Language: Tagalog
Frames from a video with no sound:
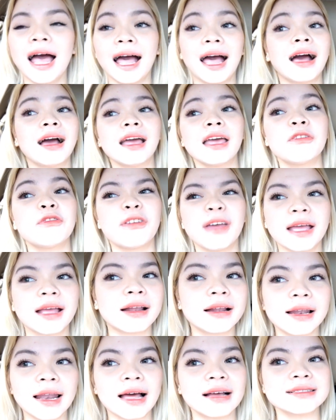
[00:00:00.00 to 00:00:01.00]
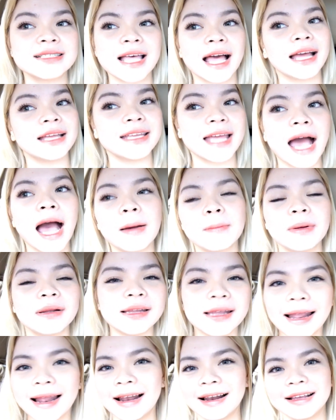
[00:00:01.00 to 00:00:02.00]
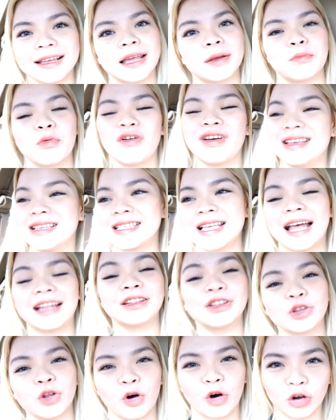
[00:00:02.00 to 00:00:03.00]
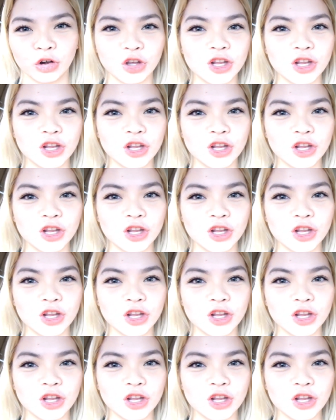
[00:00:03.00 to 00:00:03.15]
Ang effect lang sa kanya habang nilalagyan mo is antok.